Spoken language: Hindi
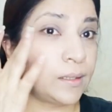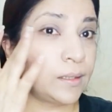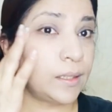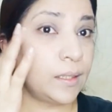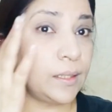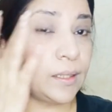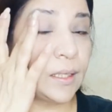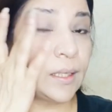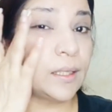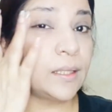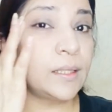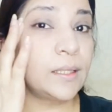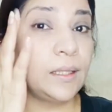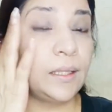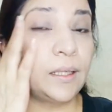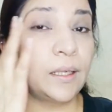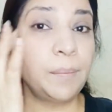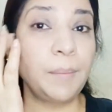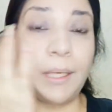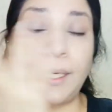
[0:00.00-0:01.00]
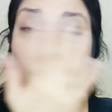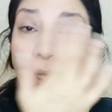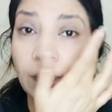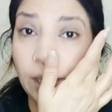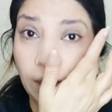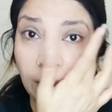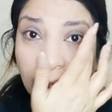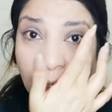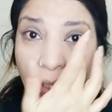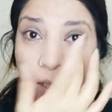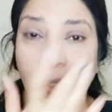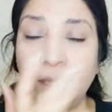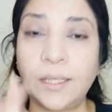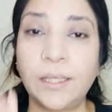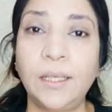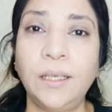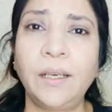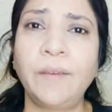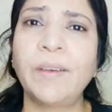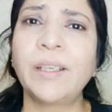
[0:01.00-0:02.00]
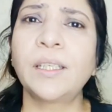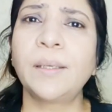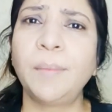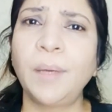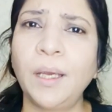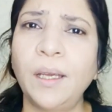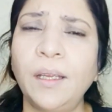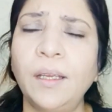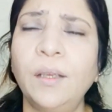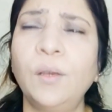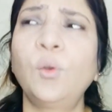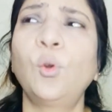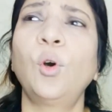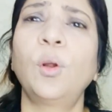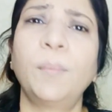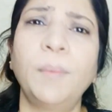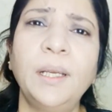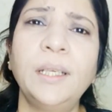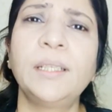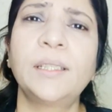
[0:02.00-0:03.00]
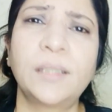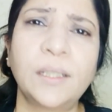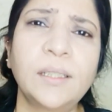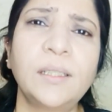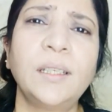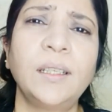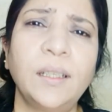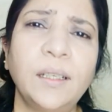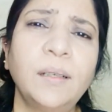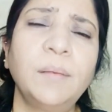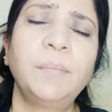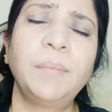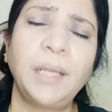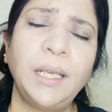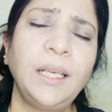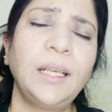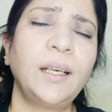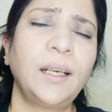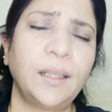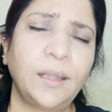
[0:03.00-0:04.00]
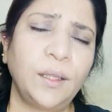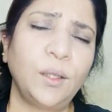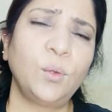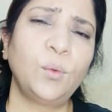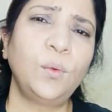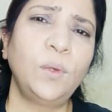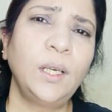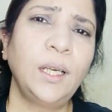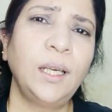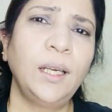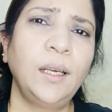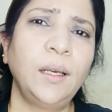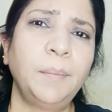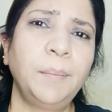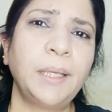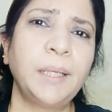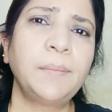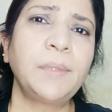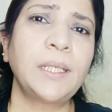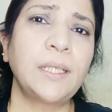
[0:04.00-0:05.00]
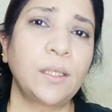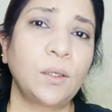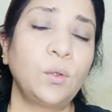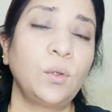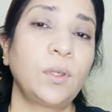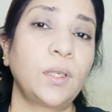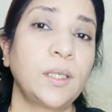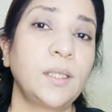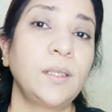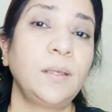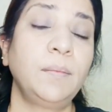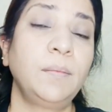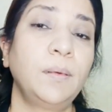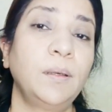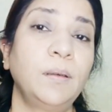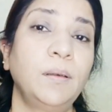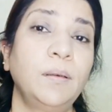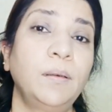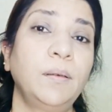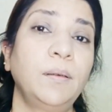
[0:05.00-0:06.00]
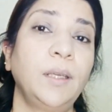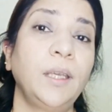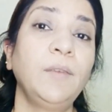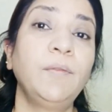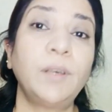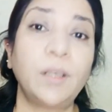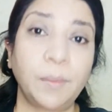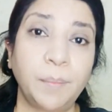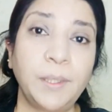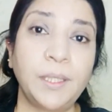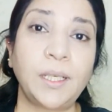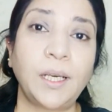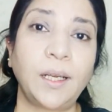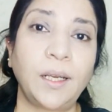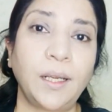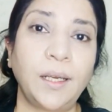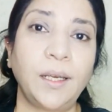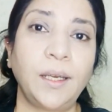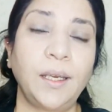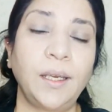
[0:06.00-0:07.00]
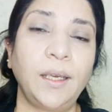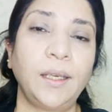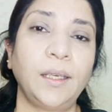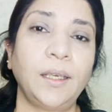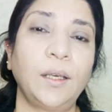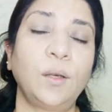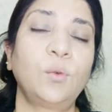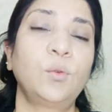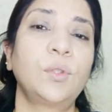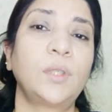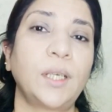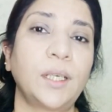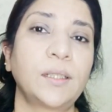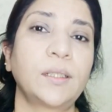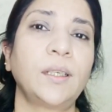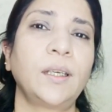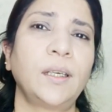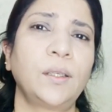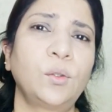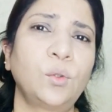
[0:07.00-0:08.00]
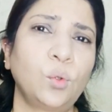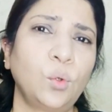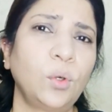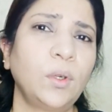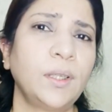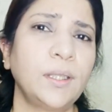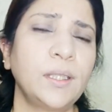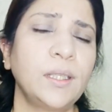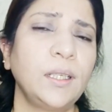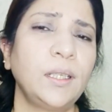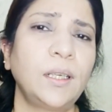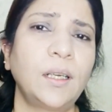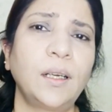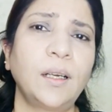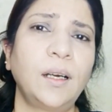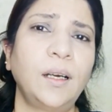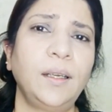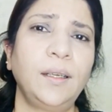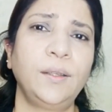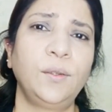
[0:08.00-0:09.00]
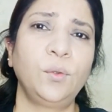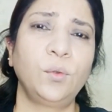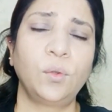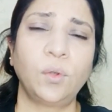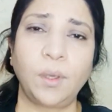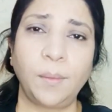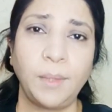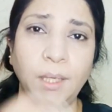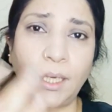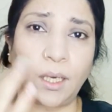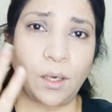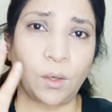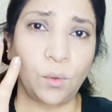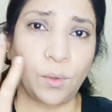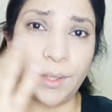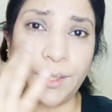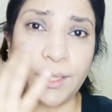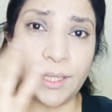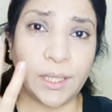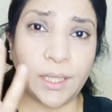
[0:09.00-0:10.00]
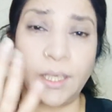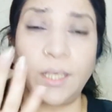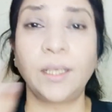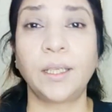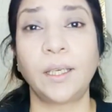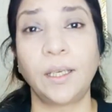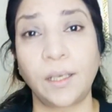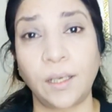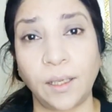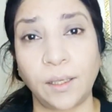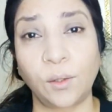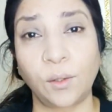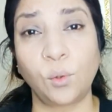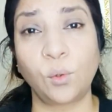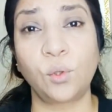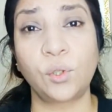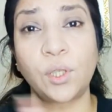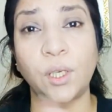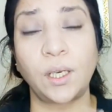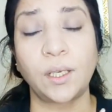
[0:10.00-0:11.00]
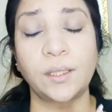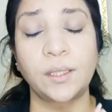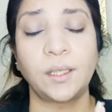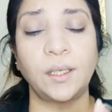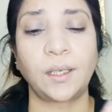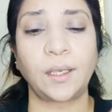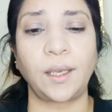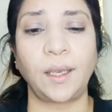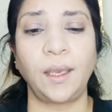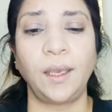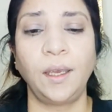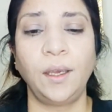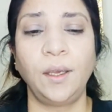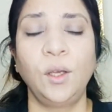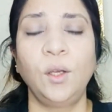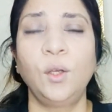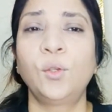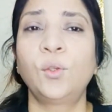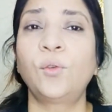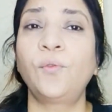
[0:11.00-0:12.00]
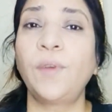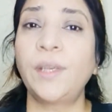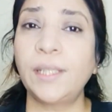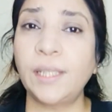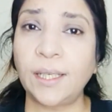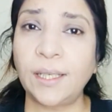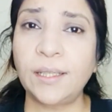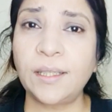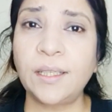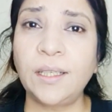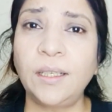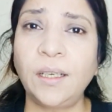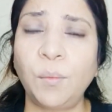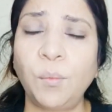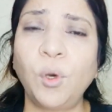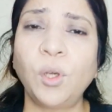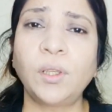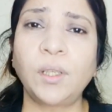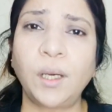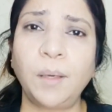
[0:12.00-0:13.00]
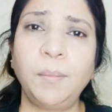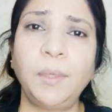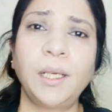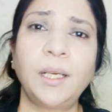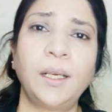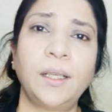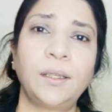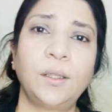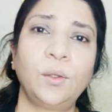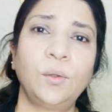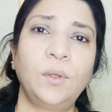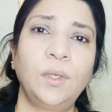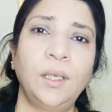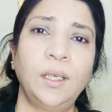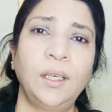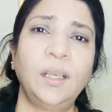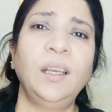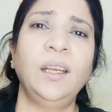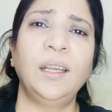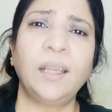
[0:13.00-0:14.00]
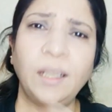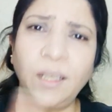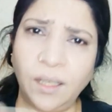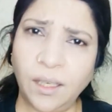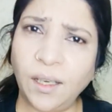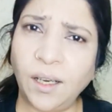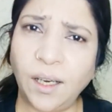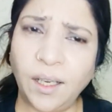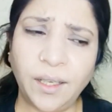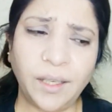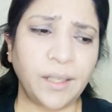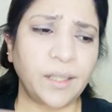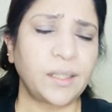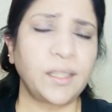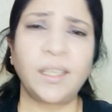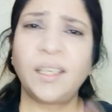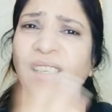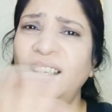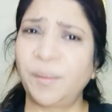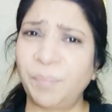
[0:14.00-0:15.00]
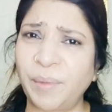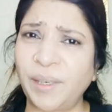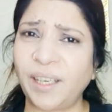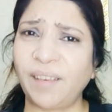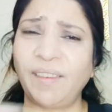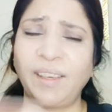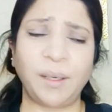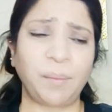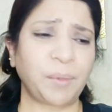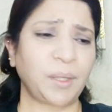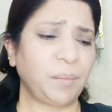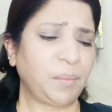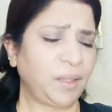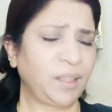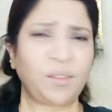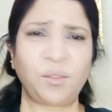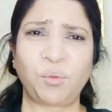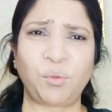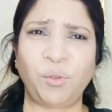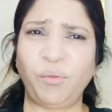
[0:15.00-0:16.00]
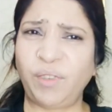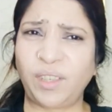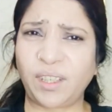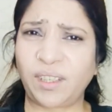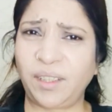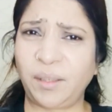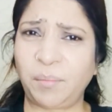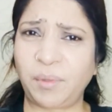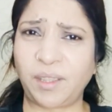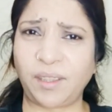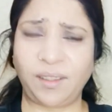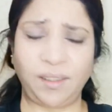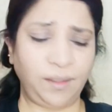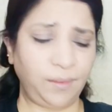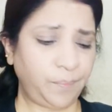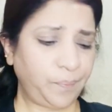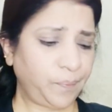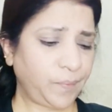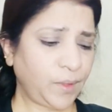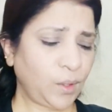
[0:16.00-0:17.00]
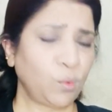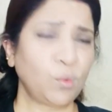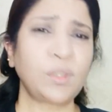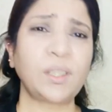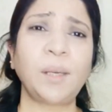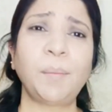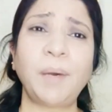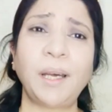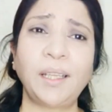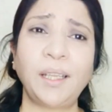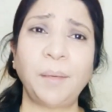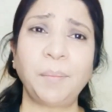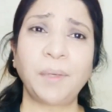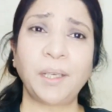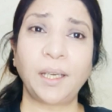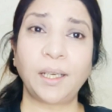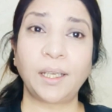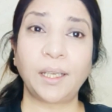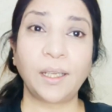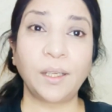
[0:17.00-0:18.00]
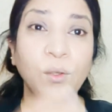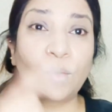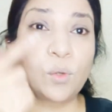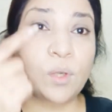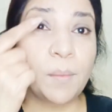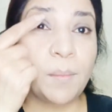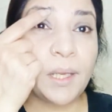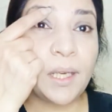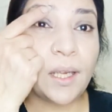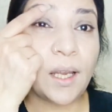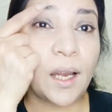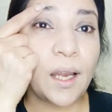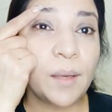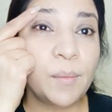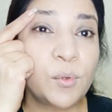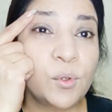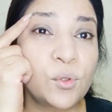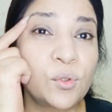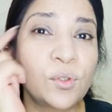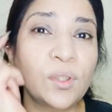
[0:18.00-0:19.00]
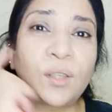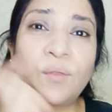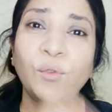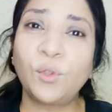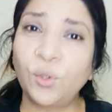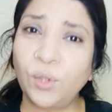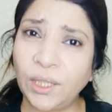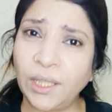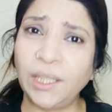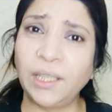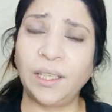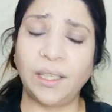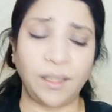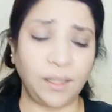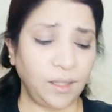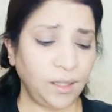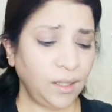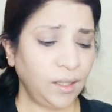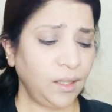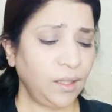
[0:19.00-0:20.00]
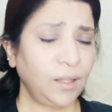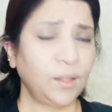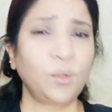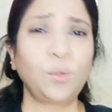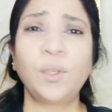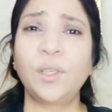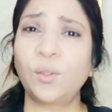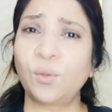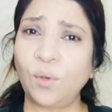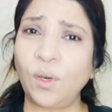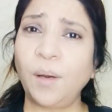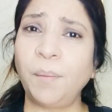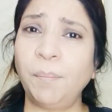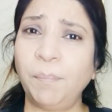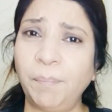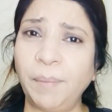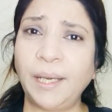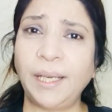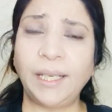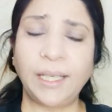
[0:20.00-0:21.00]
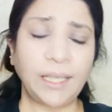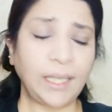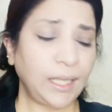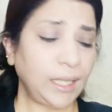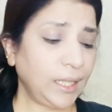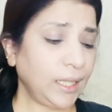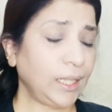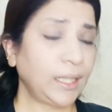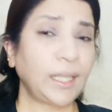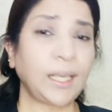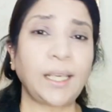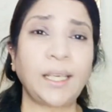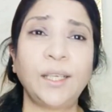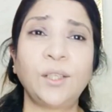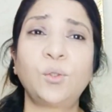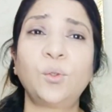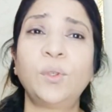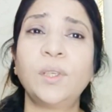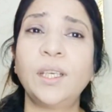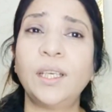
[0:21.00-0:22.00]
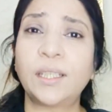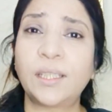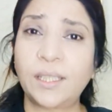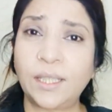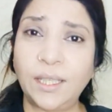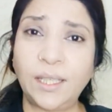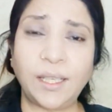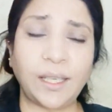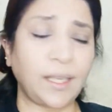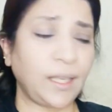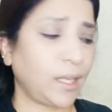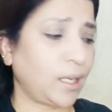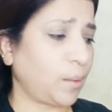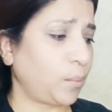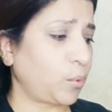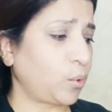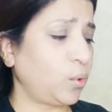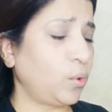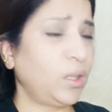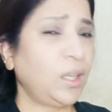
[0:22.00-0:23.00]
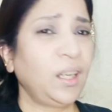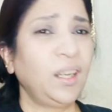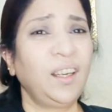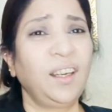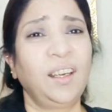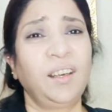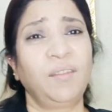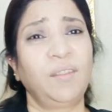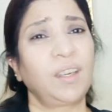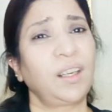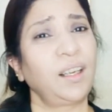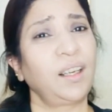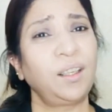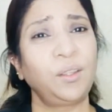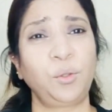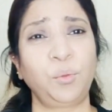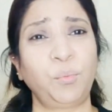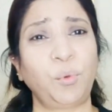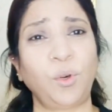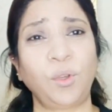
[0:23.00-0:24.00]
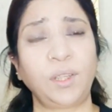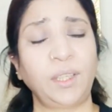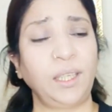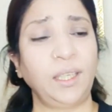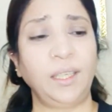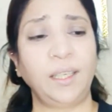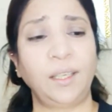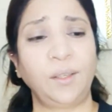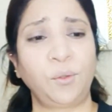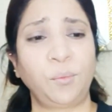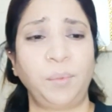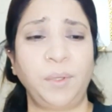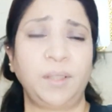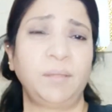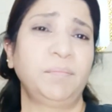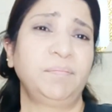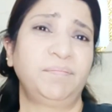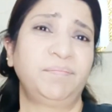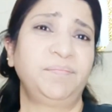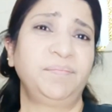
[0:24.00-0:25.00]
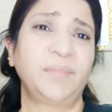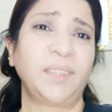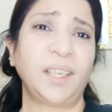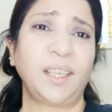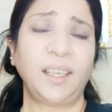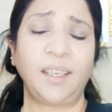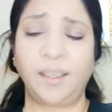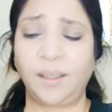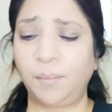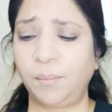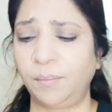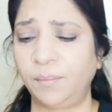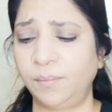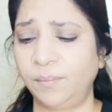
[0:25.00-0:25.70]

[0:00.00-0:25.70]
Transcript: चलिए जी कंसीलर मैंने लगा लिया कंसीलर वैसे मैं नॉर्मल इस तरह से नहीं लगाती हूँ मतलब जैसे कोई किसी इवेंट पे जाना है या कुछ ऐसा है तो कंसीलर लगा लेती हूँ क्योंकि मेरी आंखों के नीचे हल्के रातों को जाग जाग के तो वैसे कंसीलर बहुत कम लगाती हूँ लेकिन लगा लेना चाहिए अगर पड़ा है आपके पास तो कोई फ़र्क नहीं पड़ता उसके बाद हम क्या करेंगे क्योंकि मेरी आईब्रोज जो है ना वो थिन है तो इसको हम पेंट कर लेंगे ताकि ये थोड़ी अच्छी लगे आपको वरना तो बहुत थिन है तो फिर देखिए ना